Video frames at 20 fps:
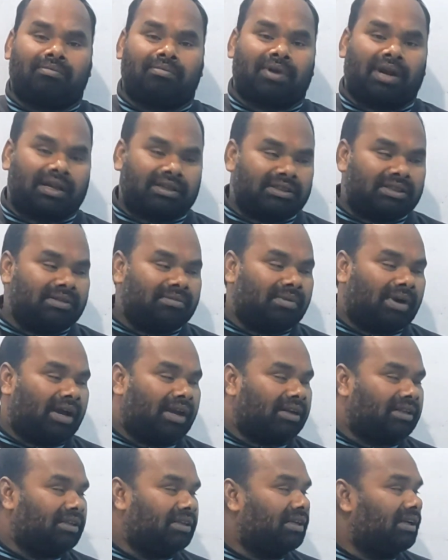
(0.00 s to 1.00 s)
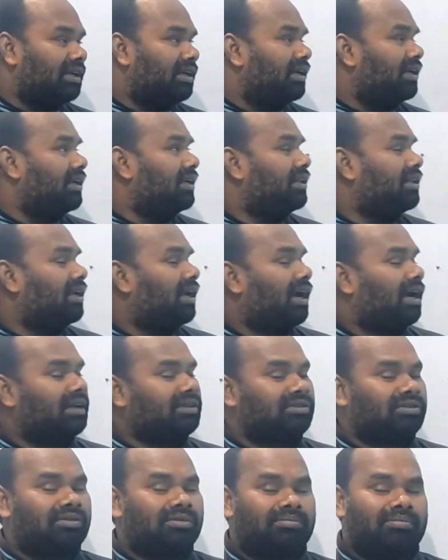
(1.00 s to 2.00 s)
प्राचीन भारतीय
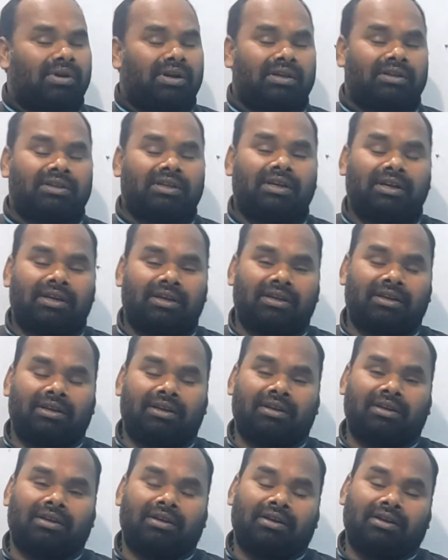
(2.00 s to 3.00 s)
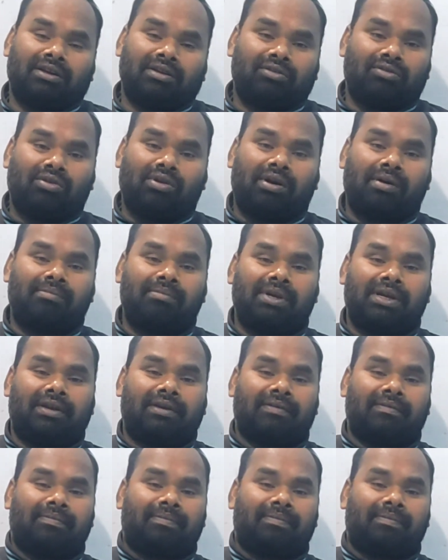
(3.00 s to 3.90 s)
इतिहास को पढ़ते हैं तो हमें